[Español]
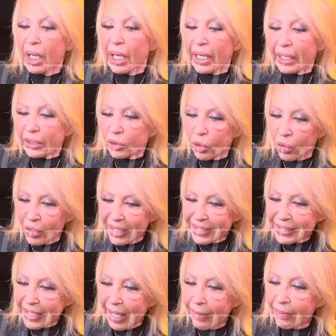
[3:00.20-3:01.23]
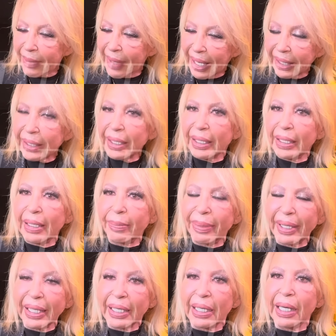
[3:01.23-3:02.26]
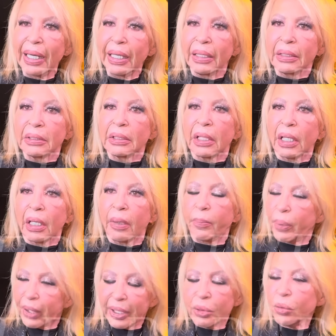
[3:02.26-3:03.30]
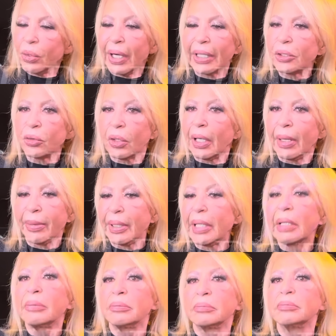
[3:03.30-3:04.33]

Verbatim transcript: y toda esa magia de la pareja, puede durar toda la vida.